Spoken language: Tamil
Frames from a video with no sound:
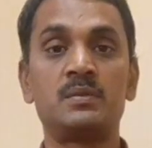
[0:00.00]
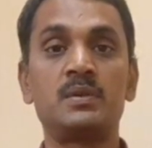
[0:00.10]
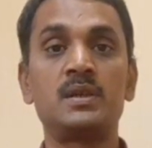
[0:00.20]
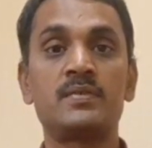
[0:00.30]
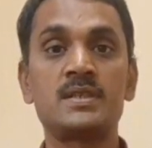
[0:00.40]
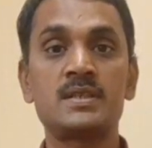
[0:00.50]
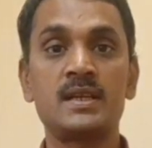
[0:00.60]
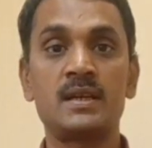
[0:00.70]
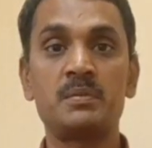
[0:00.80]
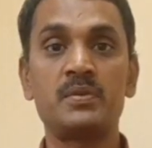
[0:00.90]
உங்களுக்கு
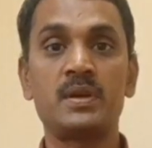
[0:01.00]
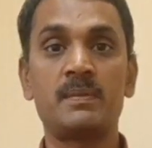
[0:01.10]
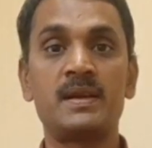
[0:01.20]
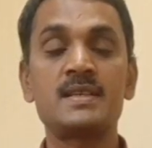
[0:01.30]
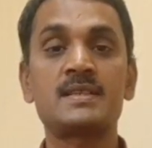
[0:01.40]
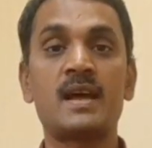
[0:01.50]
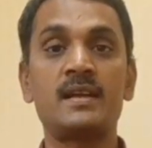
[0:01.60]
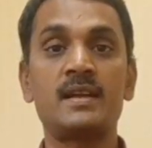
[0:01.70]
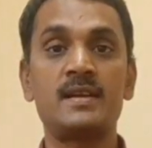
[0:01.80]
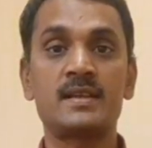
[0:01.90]
ஃபஸ்ட்டு என்ன பண்ணுவீங்க அப்படின்னா
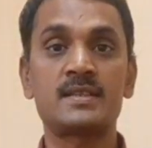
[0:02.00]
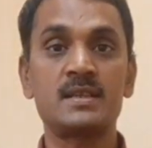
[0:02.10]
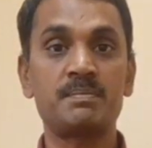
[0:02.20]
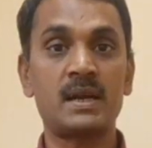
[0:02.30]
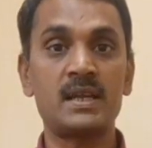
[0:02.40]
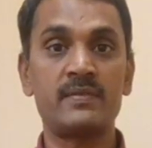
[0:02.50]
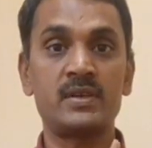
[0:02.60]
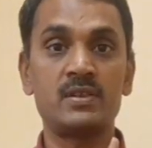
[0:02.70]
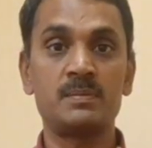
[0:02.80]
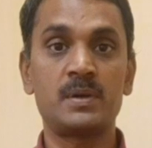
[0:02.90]
ஸ்டாண்டர்ட் டிடக்ஷன் பழைய
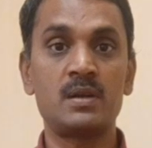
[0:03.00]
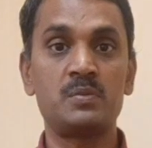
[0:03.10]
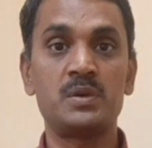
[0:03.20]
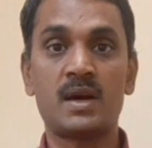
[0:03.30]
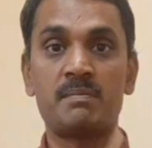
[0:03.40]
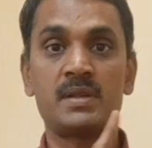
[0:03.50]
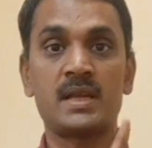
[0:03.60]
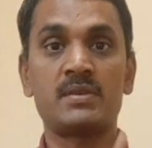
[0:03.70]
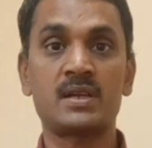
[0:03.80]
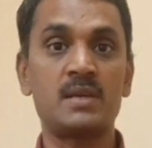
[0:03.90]
வரி விதிப்பு முறையில் உண்டு
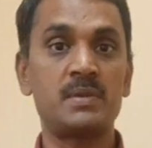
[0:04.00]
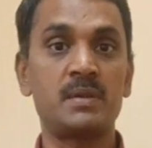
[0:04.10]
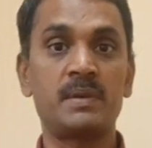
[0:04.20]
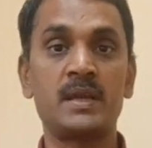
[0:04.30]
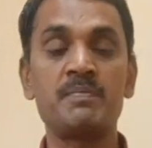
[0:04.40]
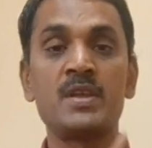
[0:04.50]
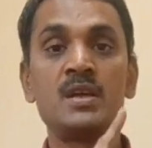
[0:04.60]
ரூபா கிளைம் பண்ணியிருப்பீங்க